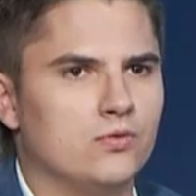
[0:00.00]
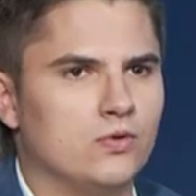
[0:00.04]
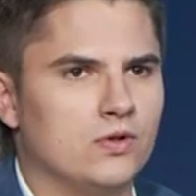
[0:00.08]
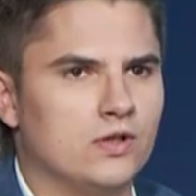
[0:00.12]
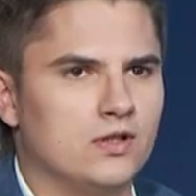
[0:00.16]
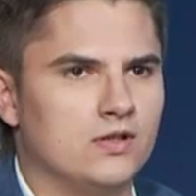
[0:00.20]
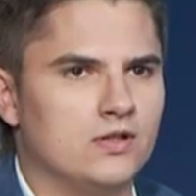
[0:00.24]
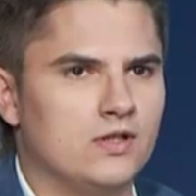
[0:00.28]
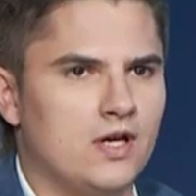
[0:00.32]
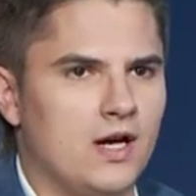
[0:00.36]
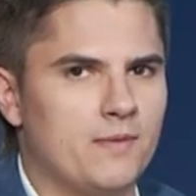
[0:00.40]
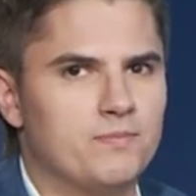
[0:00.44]
na
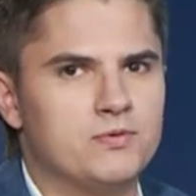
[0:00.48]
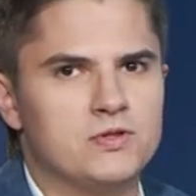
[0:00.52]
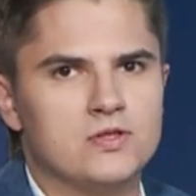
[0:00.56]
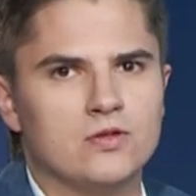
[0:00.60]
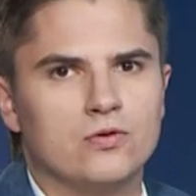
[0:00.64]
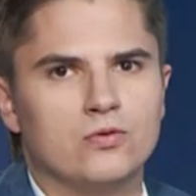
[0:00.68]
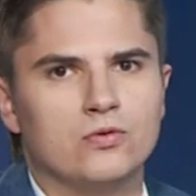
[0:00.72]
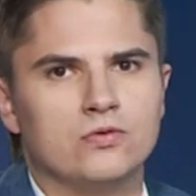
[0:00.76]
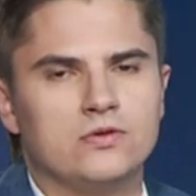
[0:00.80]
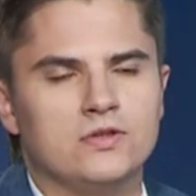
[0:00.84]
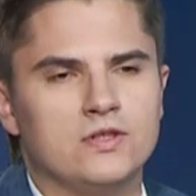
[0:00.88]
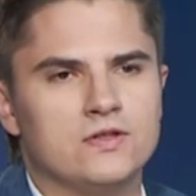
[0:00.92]
której ale
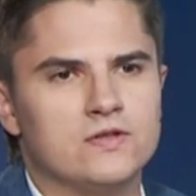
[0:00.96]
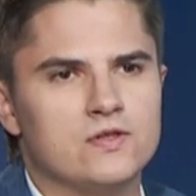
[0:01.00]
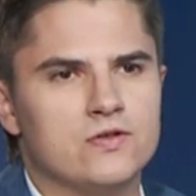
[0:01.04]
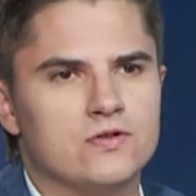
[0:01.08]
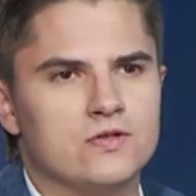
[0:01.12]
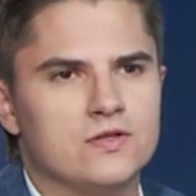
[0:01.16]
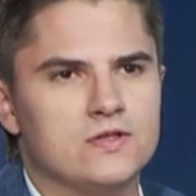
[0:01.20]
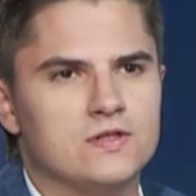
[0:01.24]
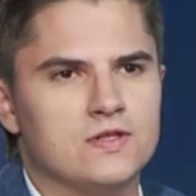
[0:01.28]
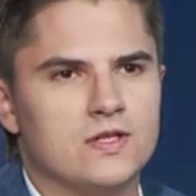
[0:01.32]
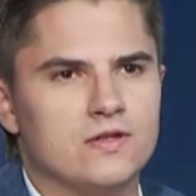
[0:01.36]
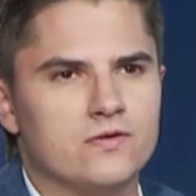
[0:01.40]
jeżeli będziemy...
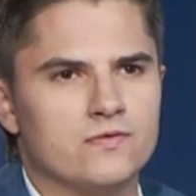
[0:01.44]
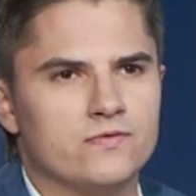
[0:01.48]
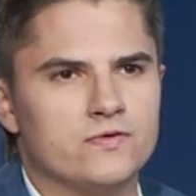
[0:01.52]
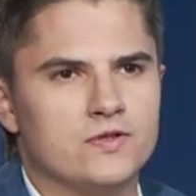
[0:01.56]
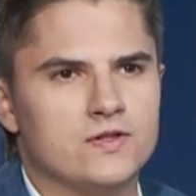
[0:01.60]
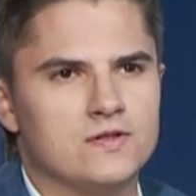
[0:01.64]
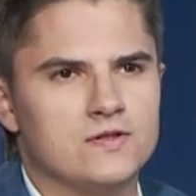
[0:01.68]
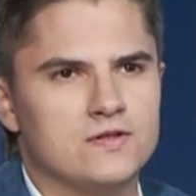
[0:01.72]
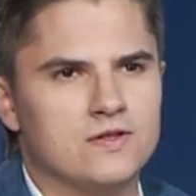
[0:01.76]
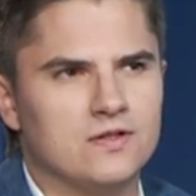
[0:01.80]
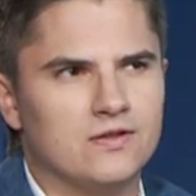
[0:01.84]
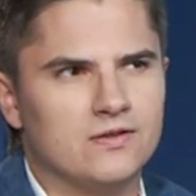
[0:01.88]
skorzystają
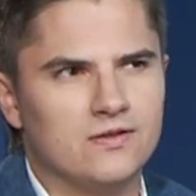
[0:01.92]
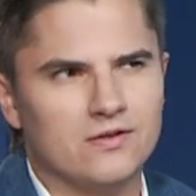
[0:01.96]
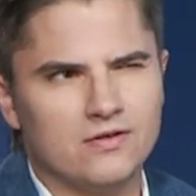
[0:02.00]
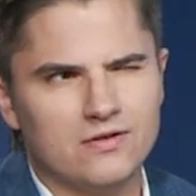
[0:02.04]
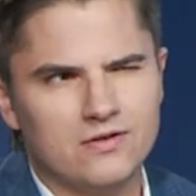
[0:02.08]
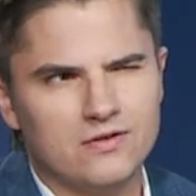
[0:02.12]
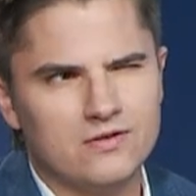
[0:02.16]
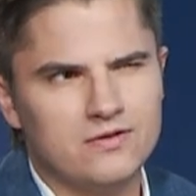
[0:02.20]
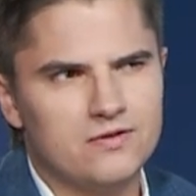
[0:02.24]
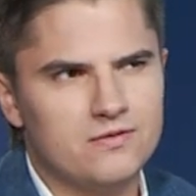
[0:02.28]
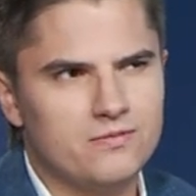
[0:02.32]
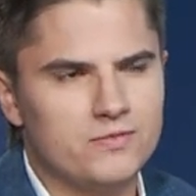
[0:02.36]
wszyscy,
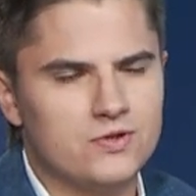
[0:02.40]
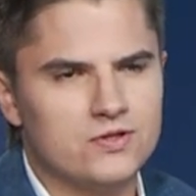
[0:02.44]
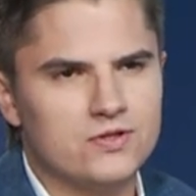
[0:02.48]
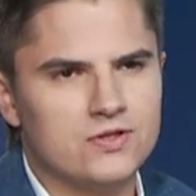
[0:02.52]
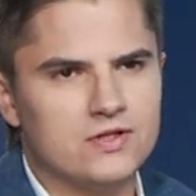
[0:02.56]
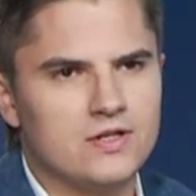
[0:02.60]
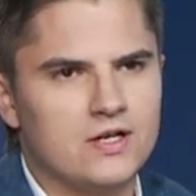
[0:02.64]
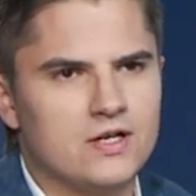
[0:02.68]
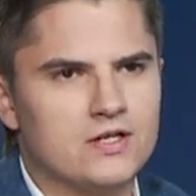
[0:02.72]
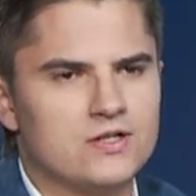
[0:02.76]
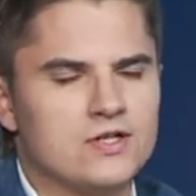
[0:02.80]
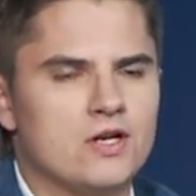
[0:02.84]
to
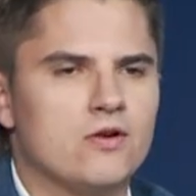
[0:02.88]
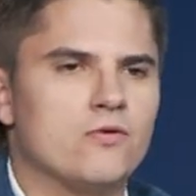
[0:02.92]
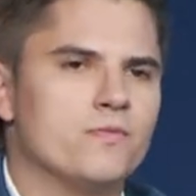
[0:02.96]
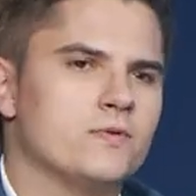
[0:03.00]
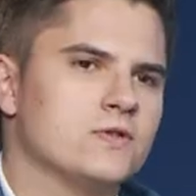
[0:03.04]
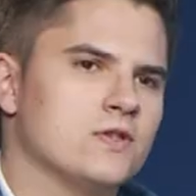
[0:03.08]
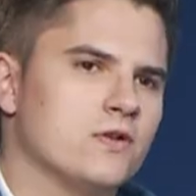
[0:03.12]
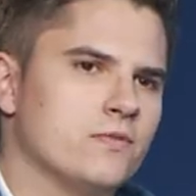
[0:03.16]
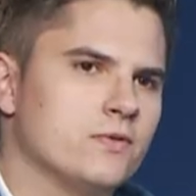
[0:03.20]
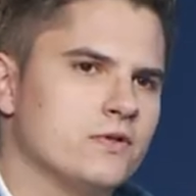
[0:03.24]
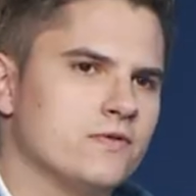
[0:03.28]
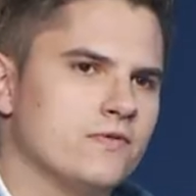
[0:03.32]
ale
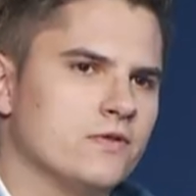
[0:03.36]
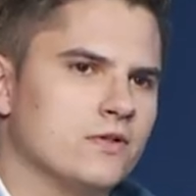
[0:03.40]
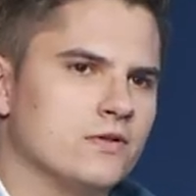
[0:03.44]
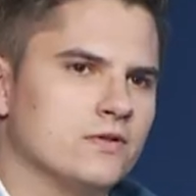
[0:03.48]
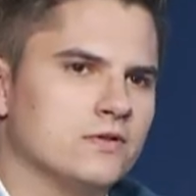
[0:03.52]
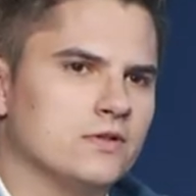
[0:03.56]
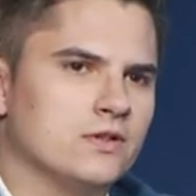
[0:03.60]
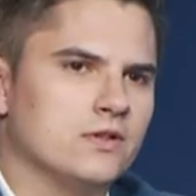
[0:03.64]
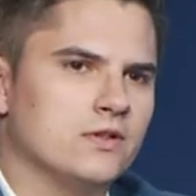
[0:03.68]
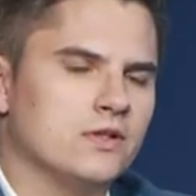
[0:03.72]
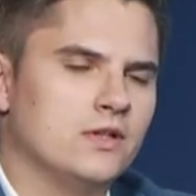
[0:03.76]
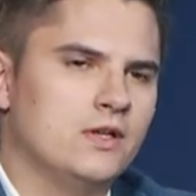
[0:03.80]
należałoby zrobić
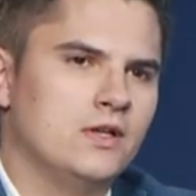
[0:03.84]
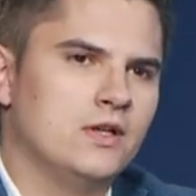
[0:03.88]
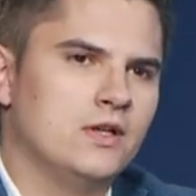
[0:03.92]
wyjątek.